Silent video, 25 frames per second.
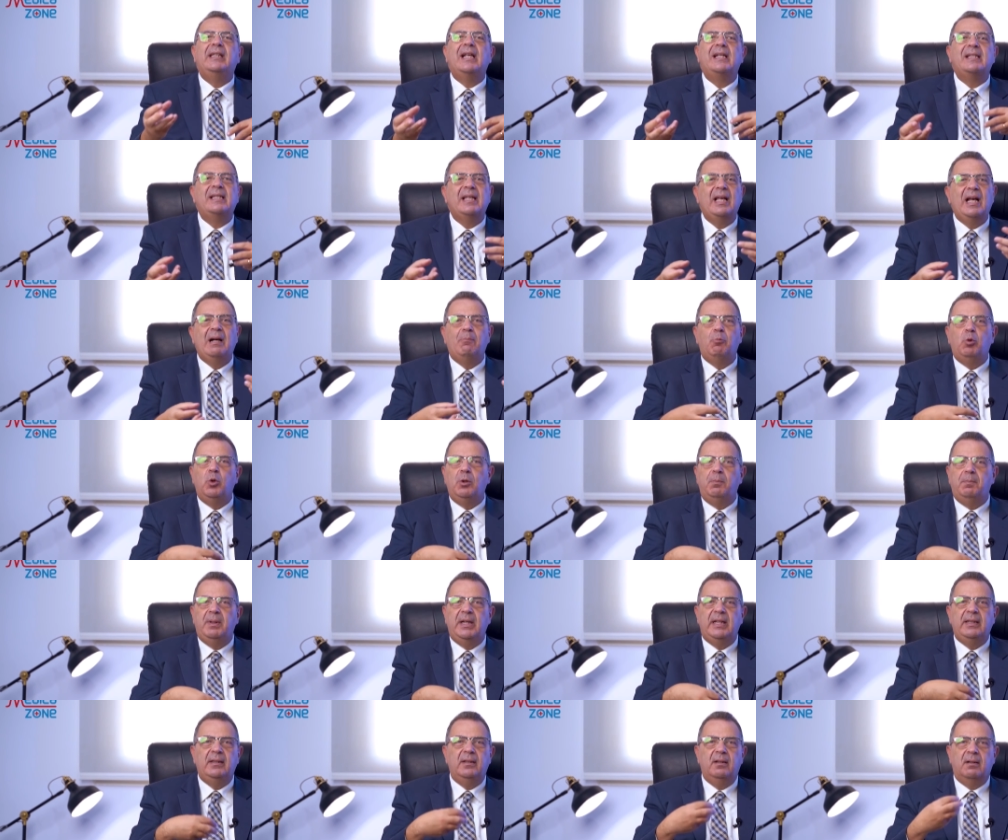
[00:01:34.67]
تزامن
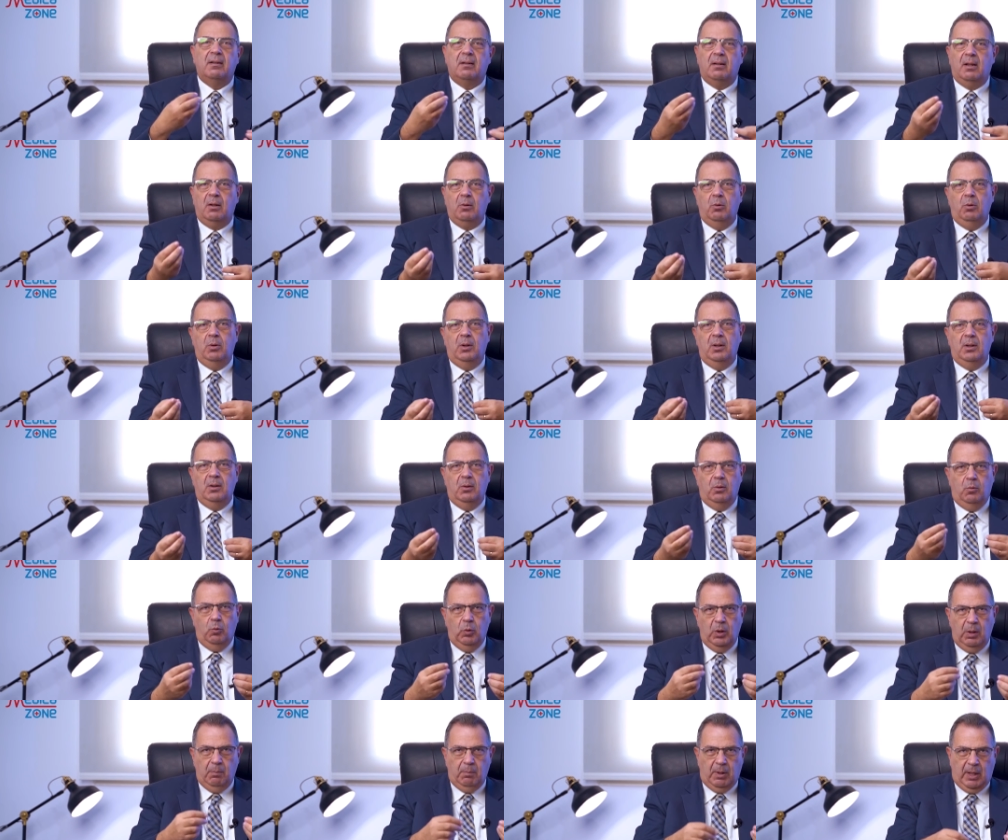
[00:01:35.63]
بين الرجل
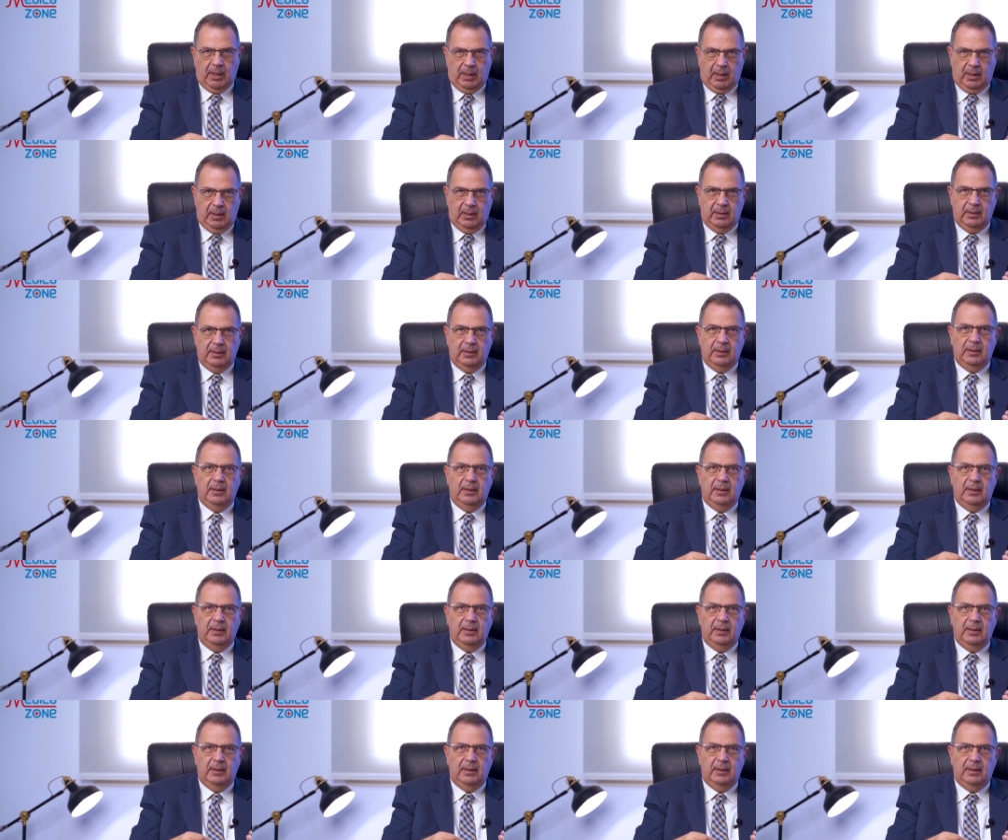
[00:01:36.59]
والمراه